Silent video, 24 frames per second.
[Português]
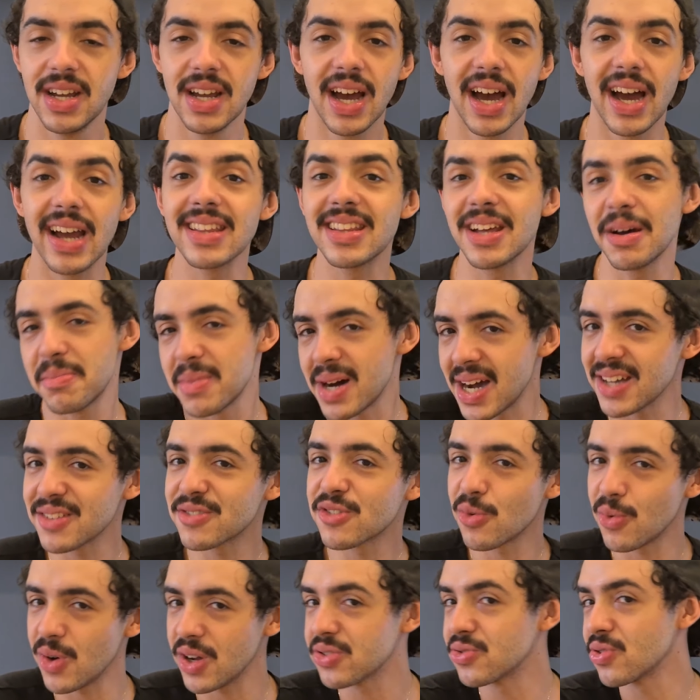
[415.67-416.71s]
Ainda mais
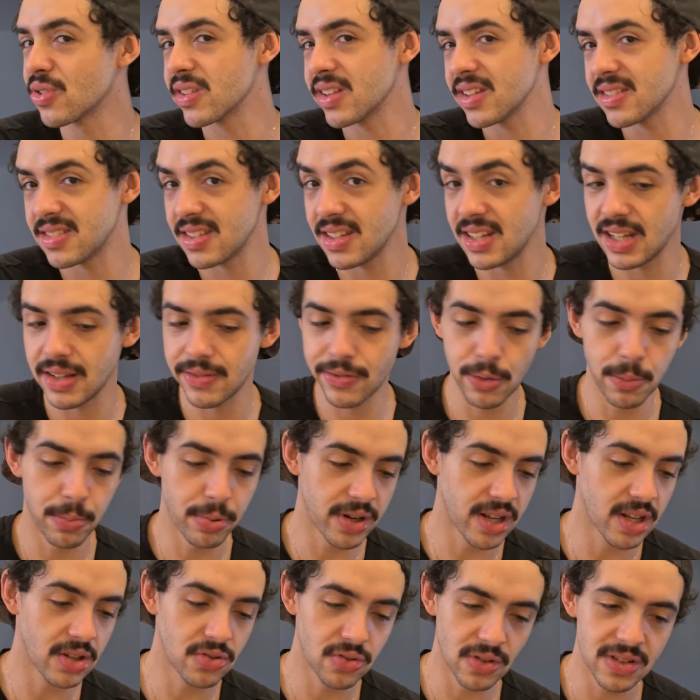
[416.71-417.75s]
com um ator desse nível,
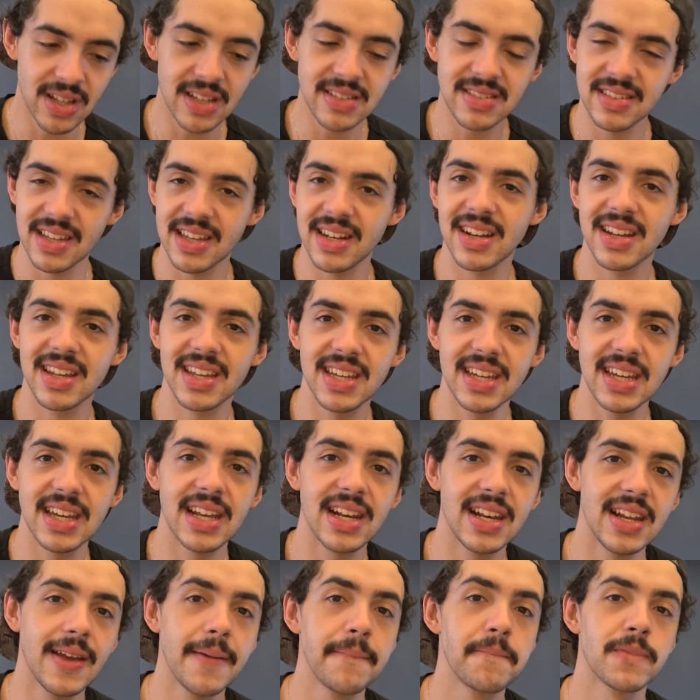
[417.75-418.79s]
porque toda cena que
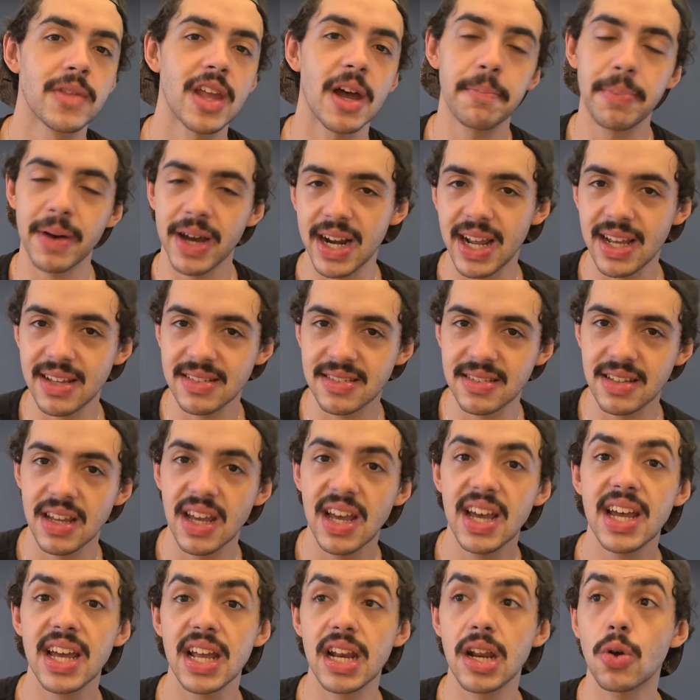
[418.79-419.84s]
ele aparece,
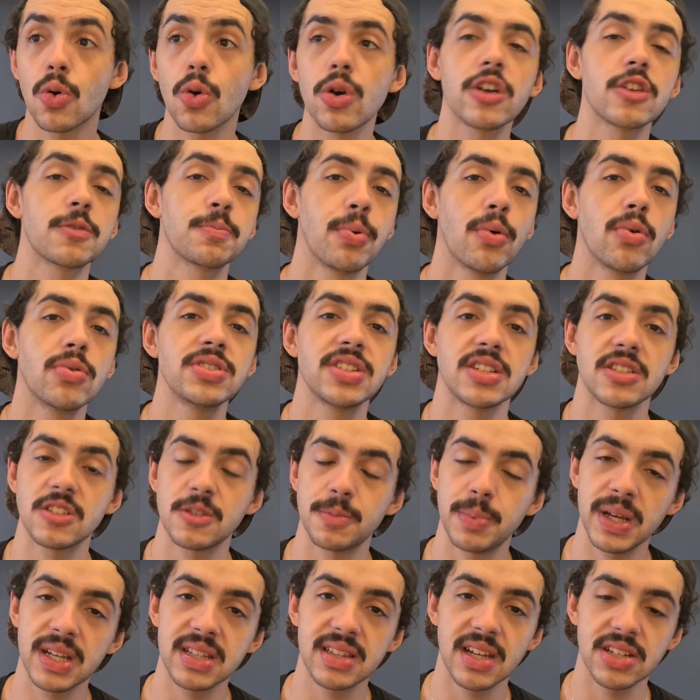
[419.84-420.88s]
ele corresponde às
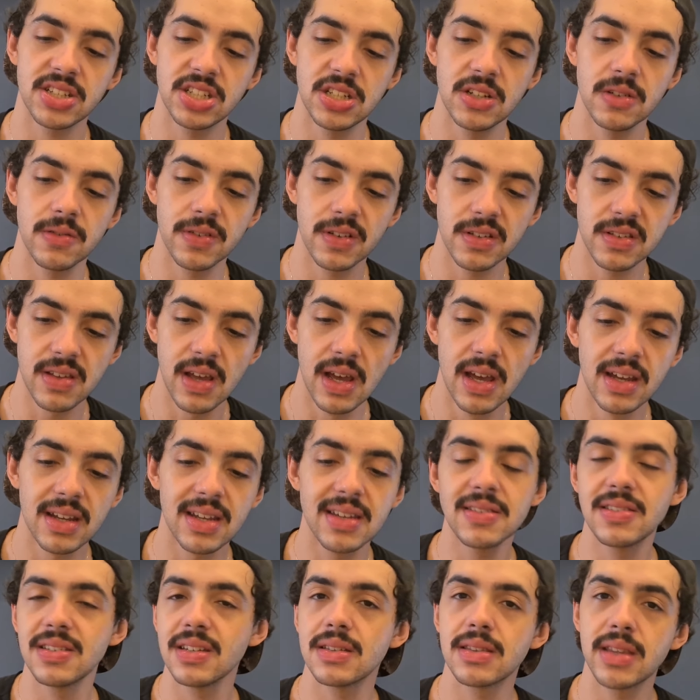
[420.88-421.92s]
expectativas
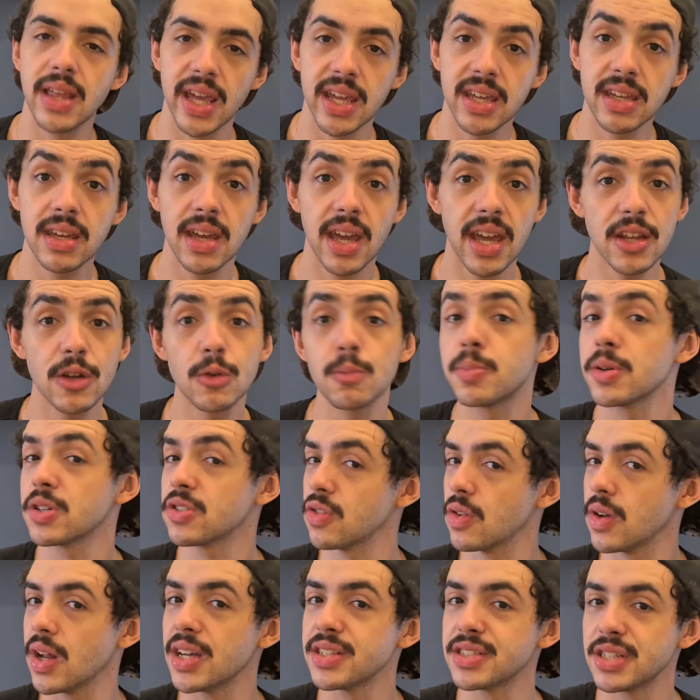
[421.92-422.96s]
que se tem em um
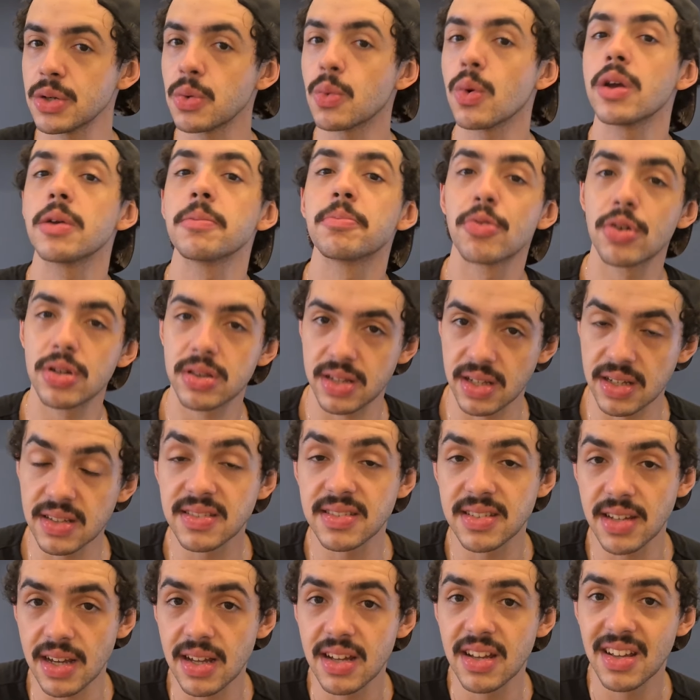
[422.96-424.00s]
personagem com a
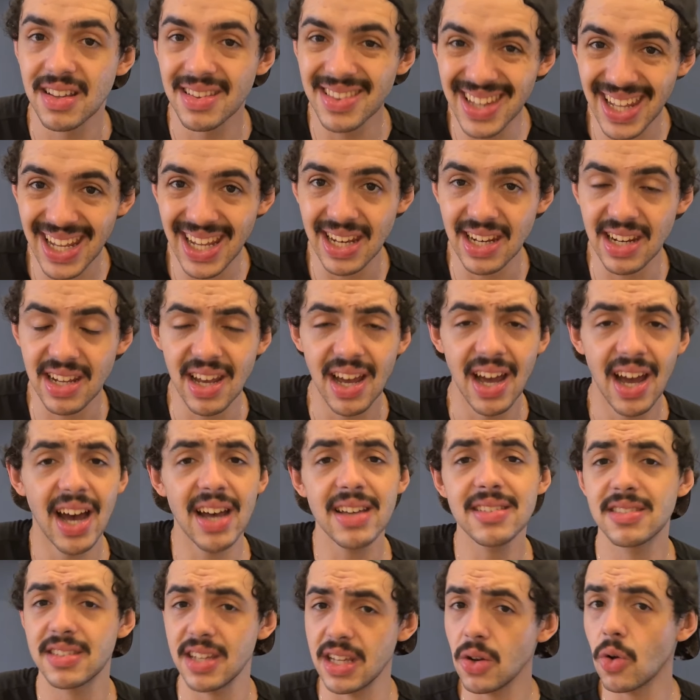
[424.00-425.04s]
importância dele.
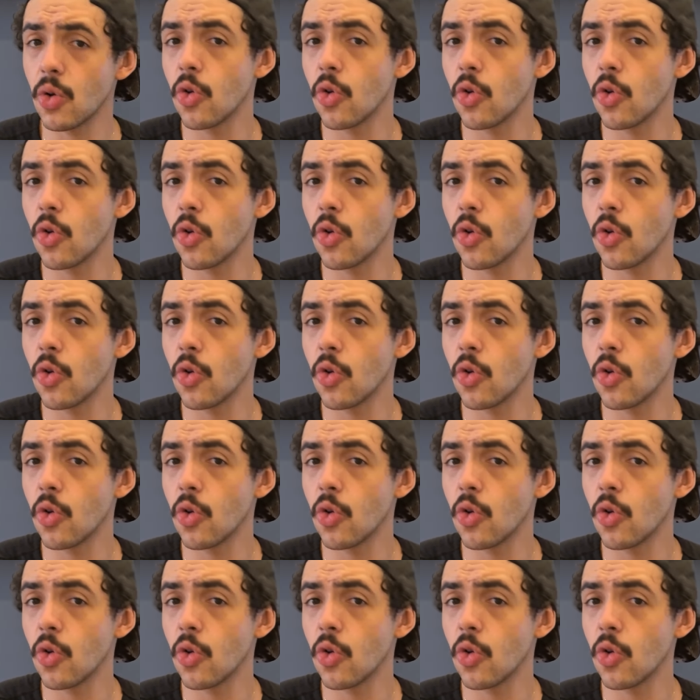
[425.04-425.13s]
Assim